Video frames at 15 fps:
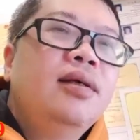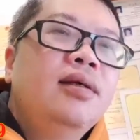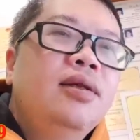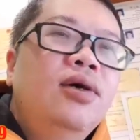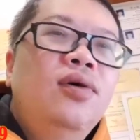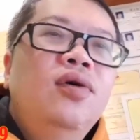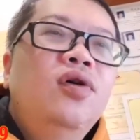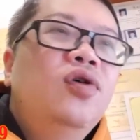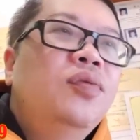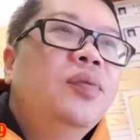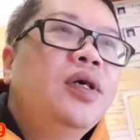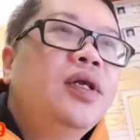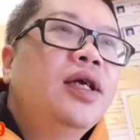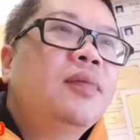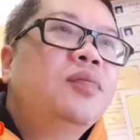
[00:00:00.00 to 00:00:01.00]
thô
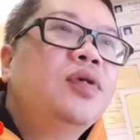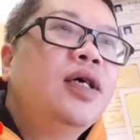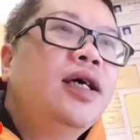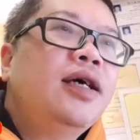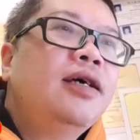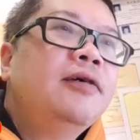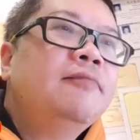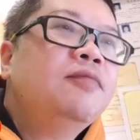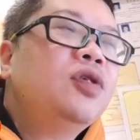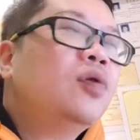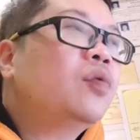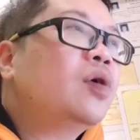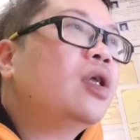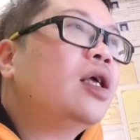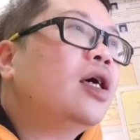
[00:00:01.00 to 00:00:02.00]
mà đập ra
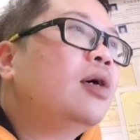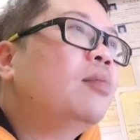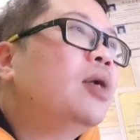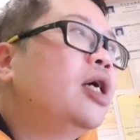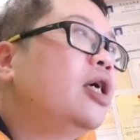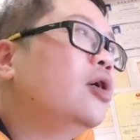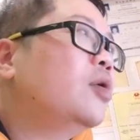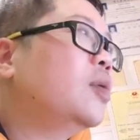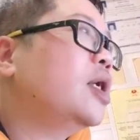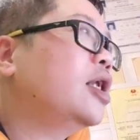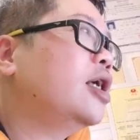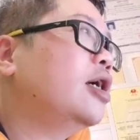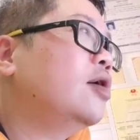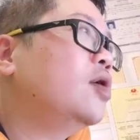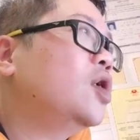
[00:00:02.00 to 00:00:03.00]
giống cái đá bay của bạn
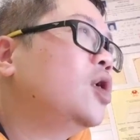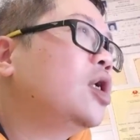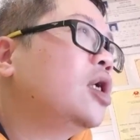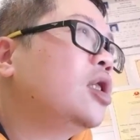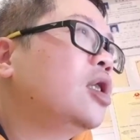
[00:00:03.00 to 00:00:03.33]
nào ở